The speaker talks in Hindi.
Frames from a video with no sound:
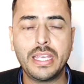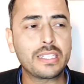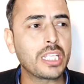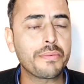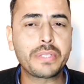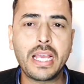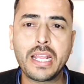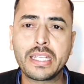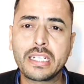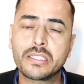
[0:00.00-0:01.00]
एक तरफ कह
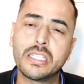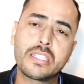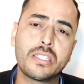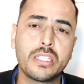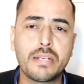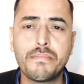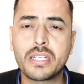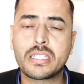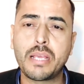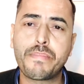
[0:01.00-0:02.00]
रहे हैं कि इकतीस
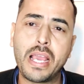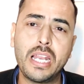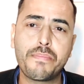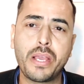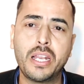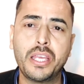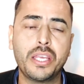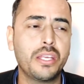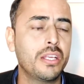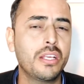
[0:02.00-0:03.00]
दिसंबर से पहले पहले
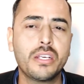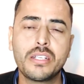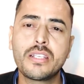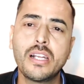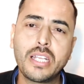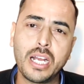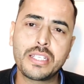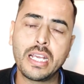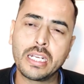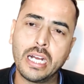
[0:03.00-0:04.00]
रिजल्ट आ
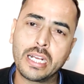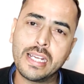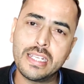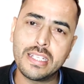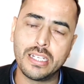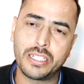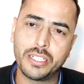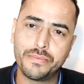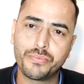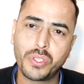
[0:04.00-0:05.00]
जाएगा आ गया रिजल्ट
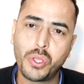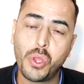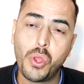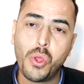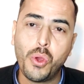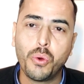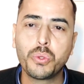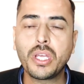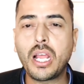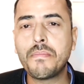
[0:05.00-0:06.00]

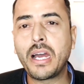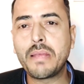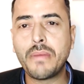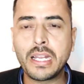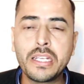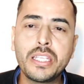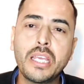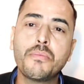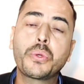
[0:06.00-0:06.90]
उधर हमारे माननीय